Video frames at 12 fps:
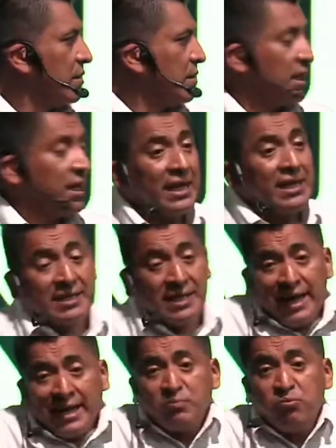Y, y
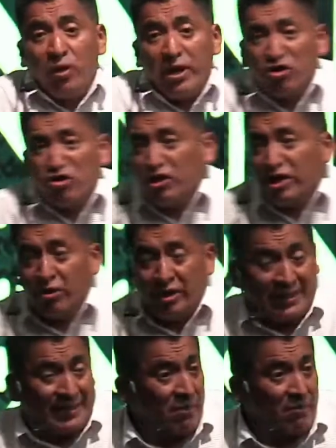sí es bueno, no digo que
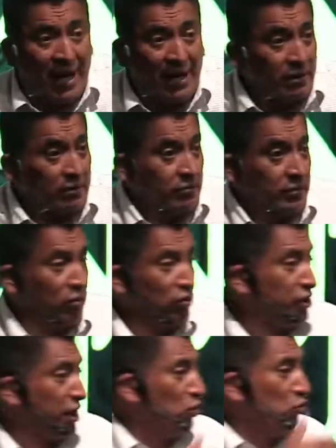esté mal que uno
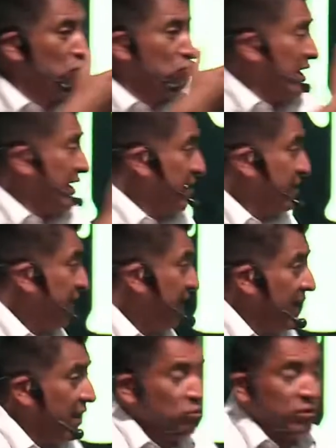tenga una carrera, un